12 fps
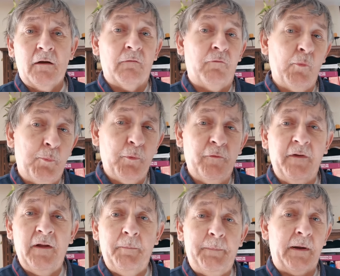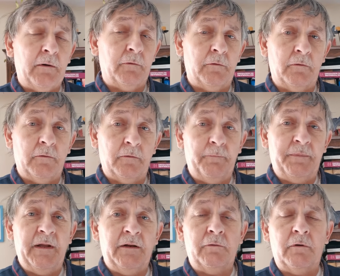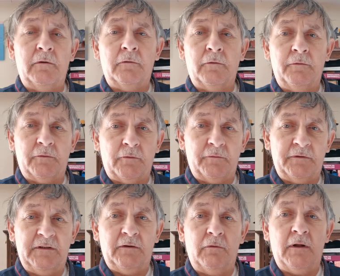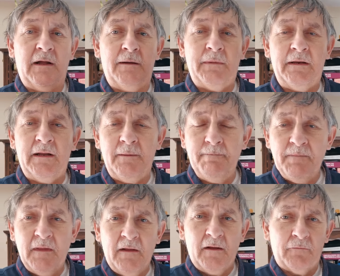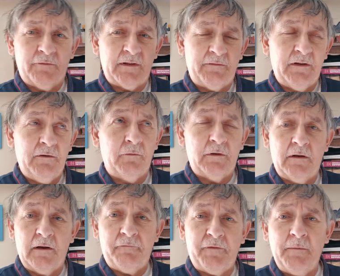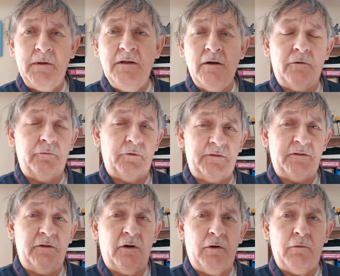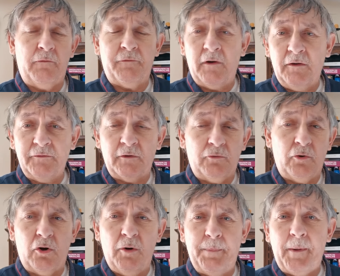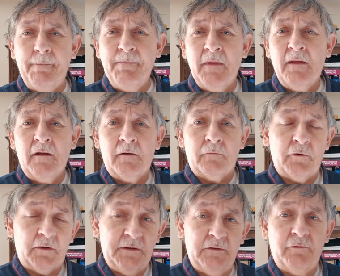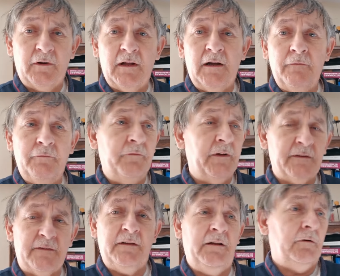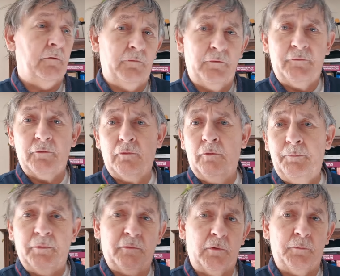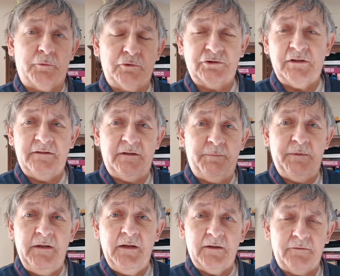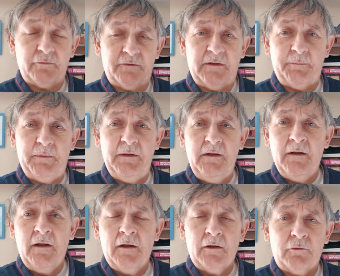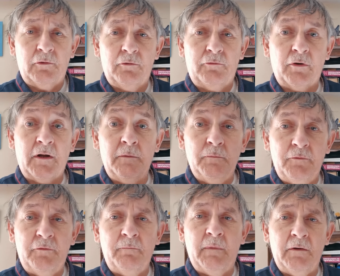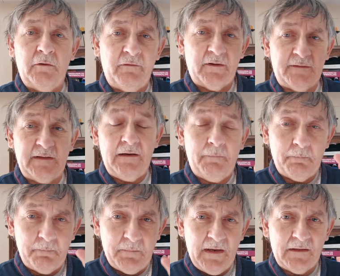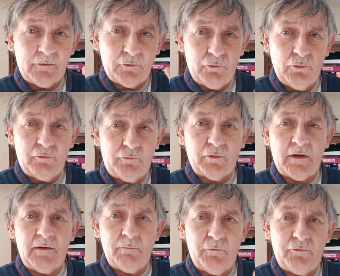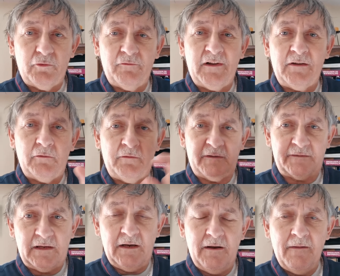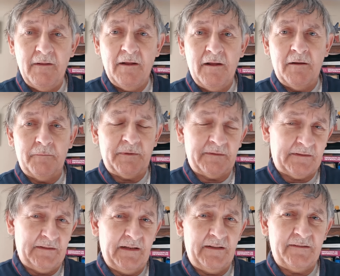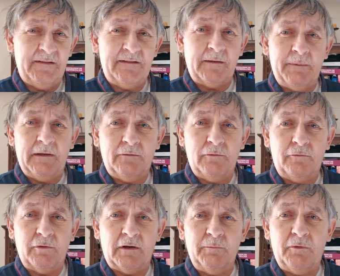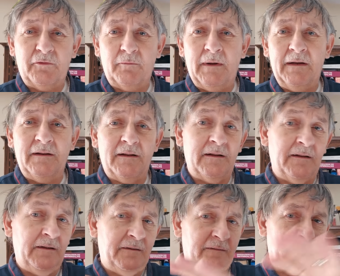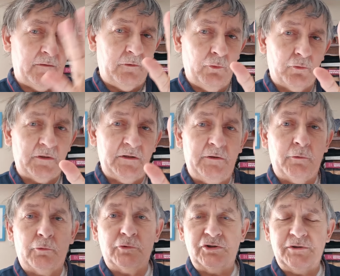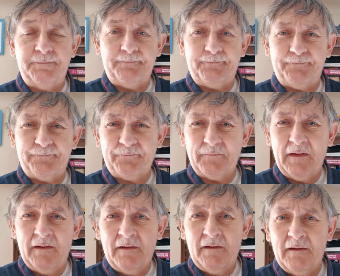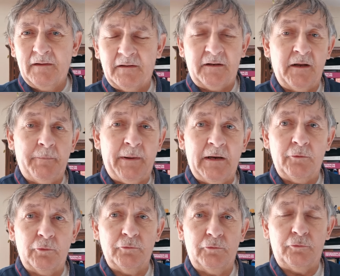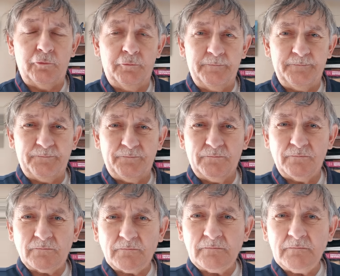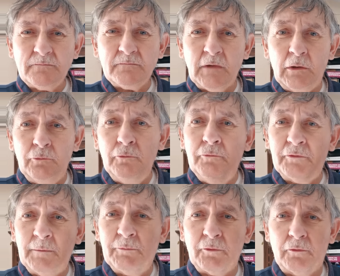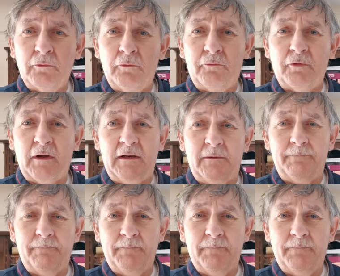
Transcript: vous pouvez, par le biais de, on, dit le Amana, vous avez une de la famille en Occident, en France, en Europe, vous leur dites voilà, vous versez 2 euh, euros pour le projet Tipeee, hein, sur Tipeee, culturel musulmane universel, bien culturel musulmane universel, parce qu'il y a un site qui s'appelle culturel musulmane et c'est une autre idéologie qui n'est pas la nôtre du tout nous, nous sommes sur le culturel